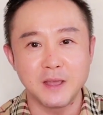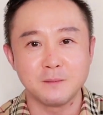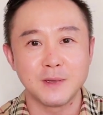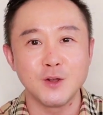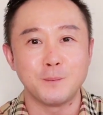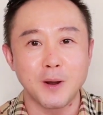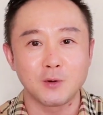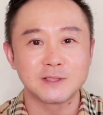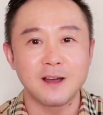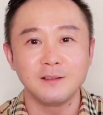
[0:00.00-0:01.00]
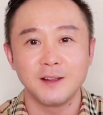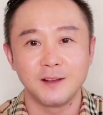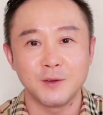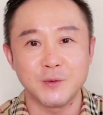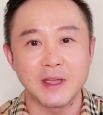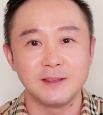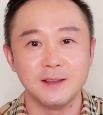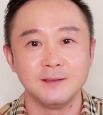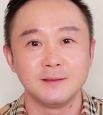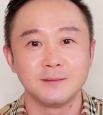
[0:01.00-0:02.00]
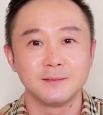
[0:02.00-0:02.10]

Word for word: 并没有爆仓的一个原因。